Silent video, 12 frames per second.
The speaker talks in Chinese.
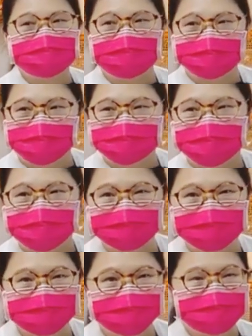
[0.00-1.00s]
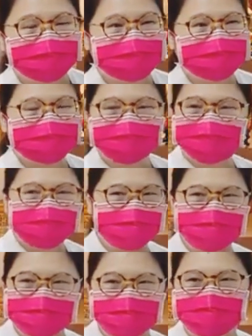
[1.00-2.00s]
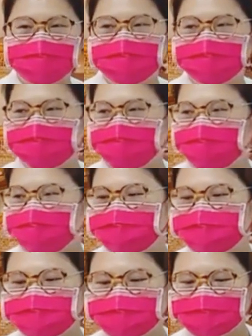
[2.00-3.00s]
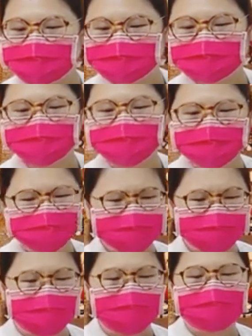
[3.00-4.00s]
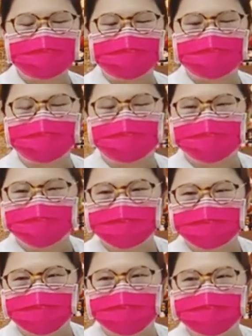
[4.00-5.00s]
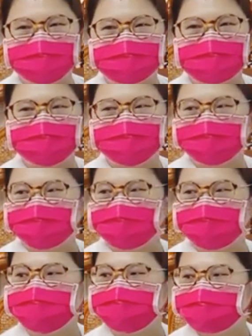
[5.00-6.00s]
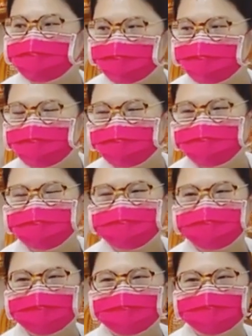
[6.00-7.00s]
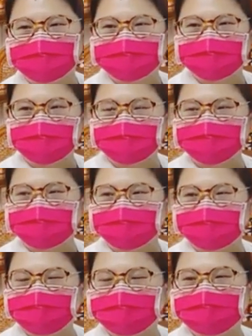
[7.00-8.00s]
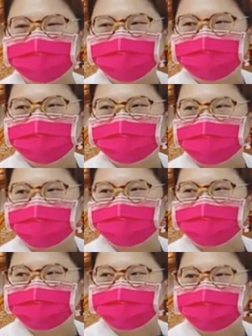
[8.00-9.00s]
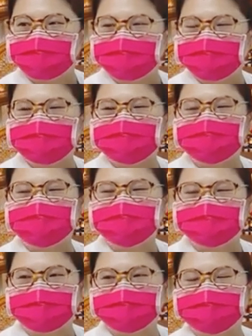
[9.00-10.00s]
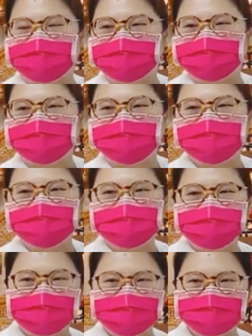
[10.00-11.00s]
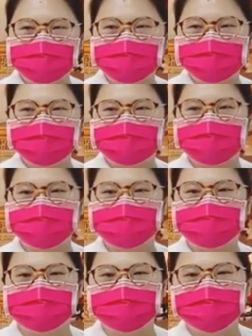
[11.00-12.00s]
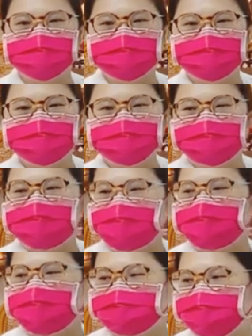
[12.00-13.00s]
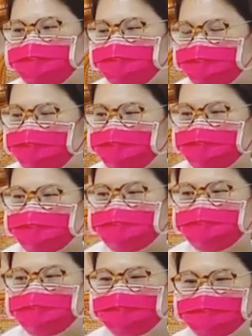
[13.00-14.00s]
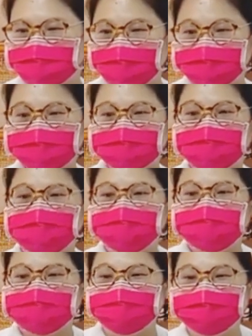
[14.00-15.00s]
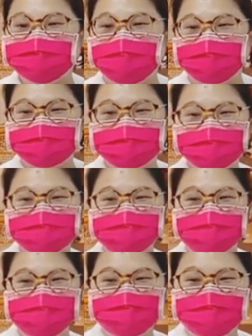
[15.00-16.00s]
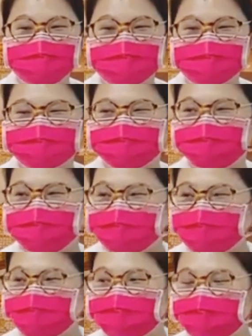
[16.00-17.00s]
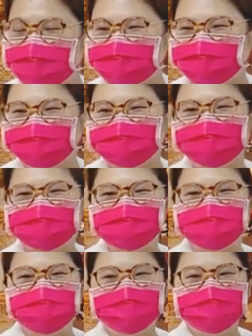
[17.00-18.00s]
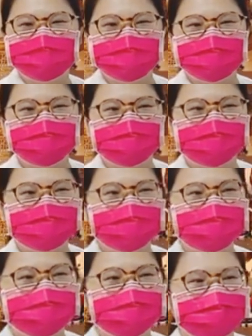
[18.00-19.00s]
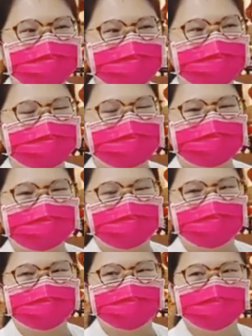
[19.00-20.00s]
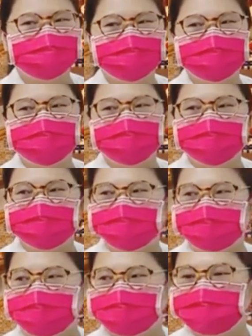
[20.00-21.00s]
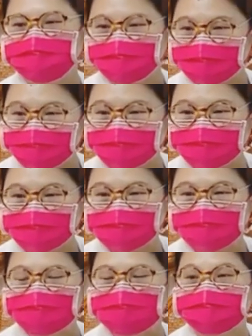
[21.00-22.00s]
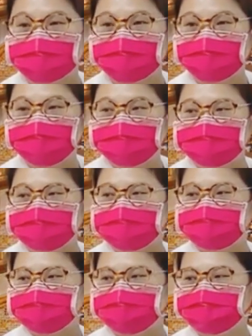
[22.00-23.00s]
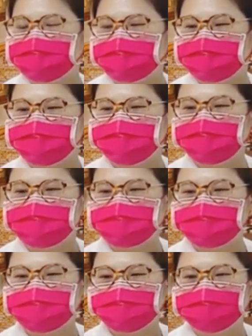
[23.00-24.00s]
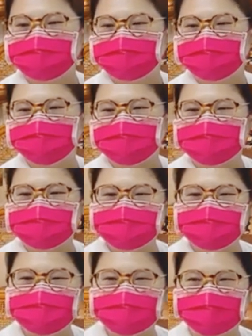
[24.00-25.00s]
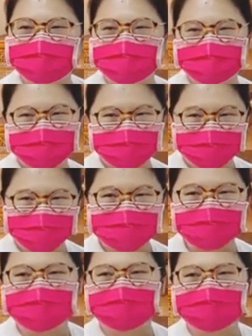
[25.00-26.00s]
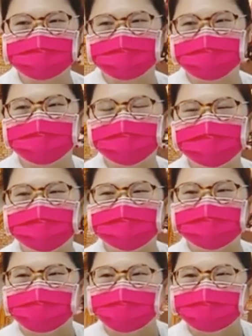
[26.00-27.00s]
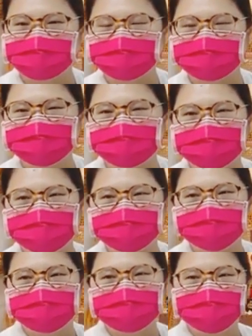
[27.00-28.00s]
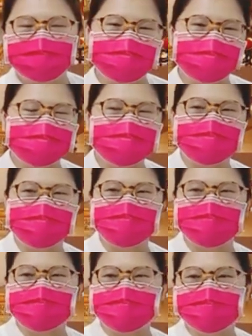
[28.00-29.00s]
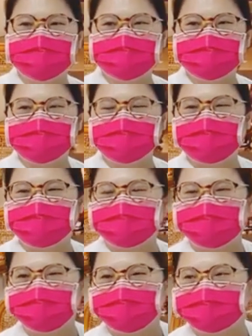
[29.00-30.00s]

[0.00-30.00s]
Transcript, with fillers: 来的时候，这个生活非常困苦，她小孩还蛮小的，呃，大概是国中生，啊，小的还小六，大的是国一二这样子。那那那个阶段是不是正花钱的阶段？小孩正在成长嘛，这学费啊什么正花钱的阶段。但他来到我们道内的时候呢，蛮辛苦的。为什么？先生的工作虽然是有，但是很少的钱。他呢也没有很稳定。那他来到我们道场